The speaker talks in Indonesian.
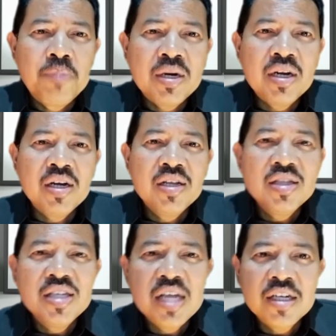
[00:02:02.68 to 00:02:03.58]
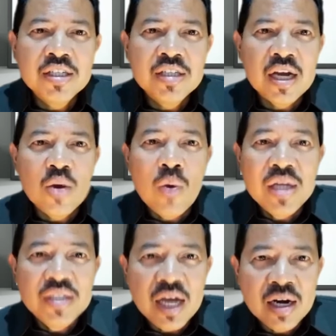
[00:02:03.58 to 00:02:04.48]
perhentian secara
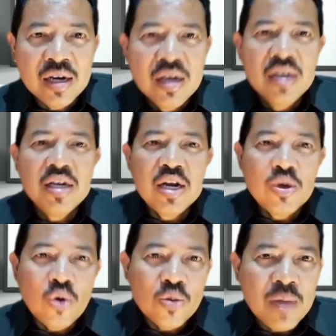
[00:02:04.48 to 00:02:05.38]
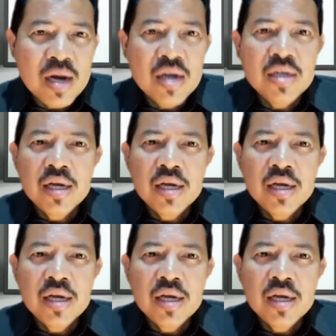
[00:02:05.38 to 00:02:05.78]
wajar dan normal.